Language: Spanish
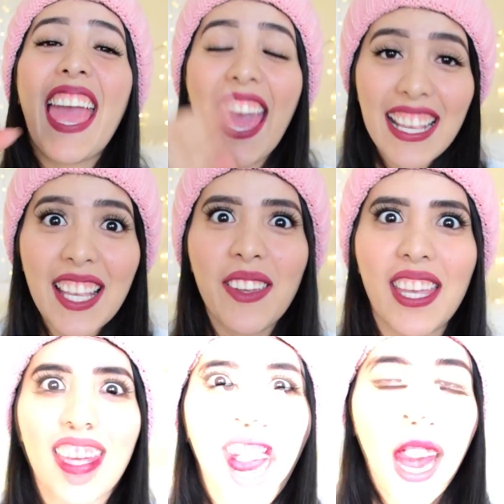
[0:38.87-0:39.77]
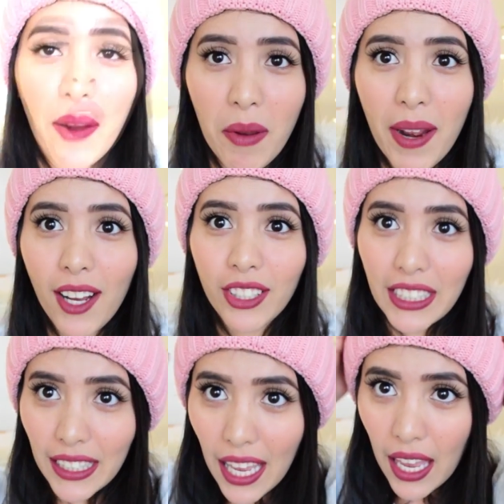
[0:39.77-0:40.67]
este videíto, La primera
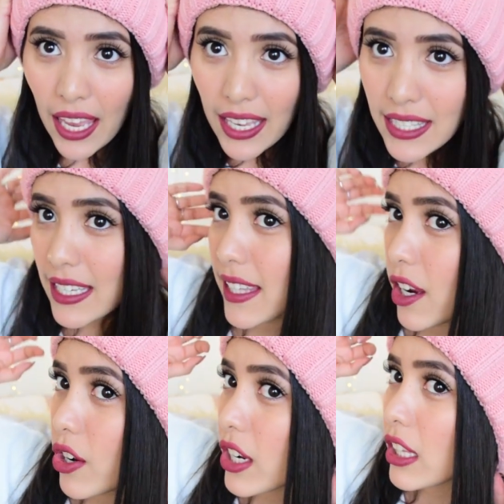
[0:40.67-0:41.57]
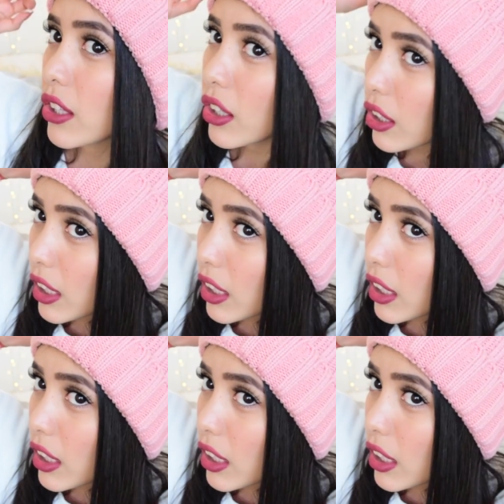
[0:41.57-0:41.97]
cosita es este gorrito